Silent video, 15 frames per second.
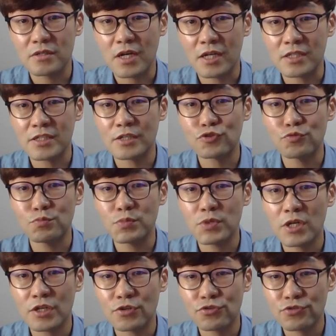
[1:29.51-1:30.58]
가장
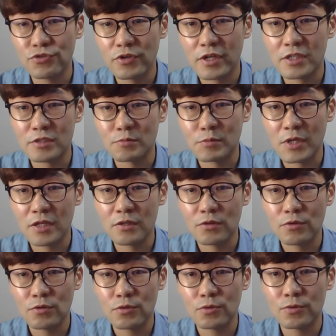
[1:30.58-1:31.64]
준비하기 수월하지만
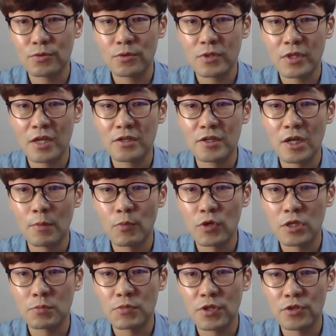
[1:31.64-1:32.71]
또 다른
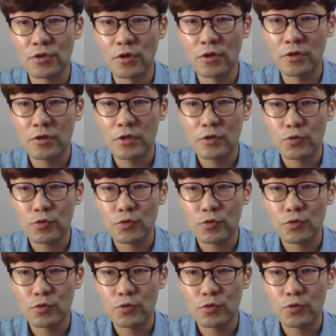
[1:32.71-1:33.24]
과목에 비해서